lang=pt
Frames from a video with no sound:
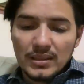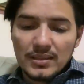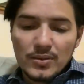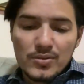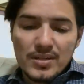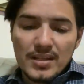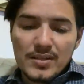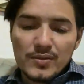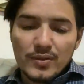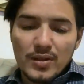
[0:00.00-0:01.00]
não
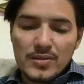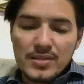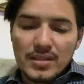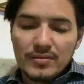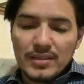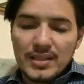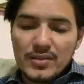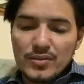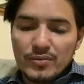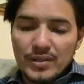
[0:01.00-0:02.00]
sereis vós que havereis
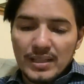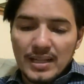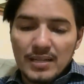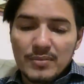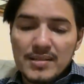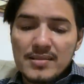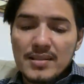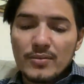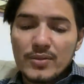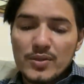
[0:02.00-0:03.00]
de falar, mas
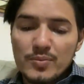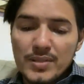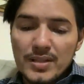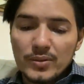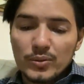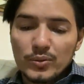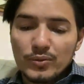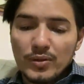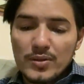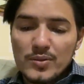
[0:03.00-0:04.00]
sim o Espírito do
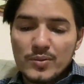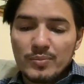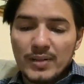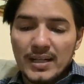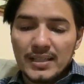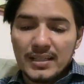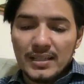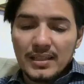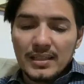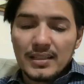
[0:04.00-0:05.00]
vosso Pai,
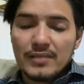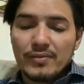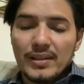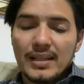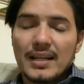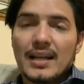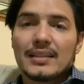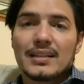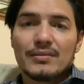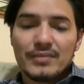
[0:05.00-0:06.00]
que falará
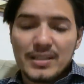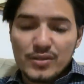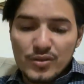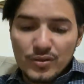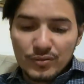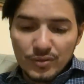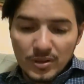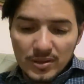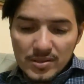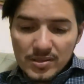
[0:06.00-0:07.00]
através de
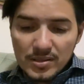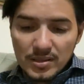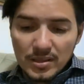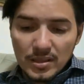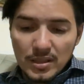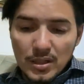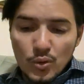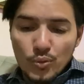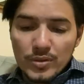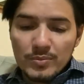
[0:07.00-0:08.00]
vós.
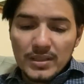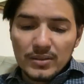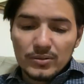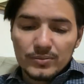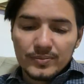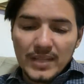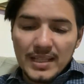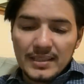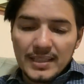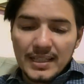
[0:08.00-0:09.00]
O irmão
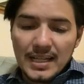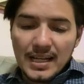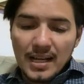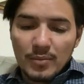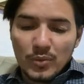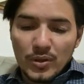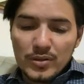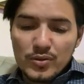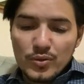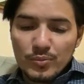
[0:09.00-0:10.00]
entregará à
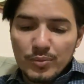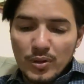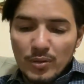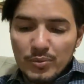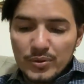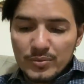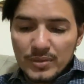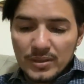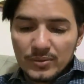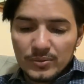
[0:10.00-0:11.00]
morte o próprio
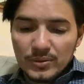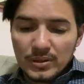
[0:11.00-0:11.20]
irmão,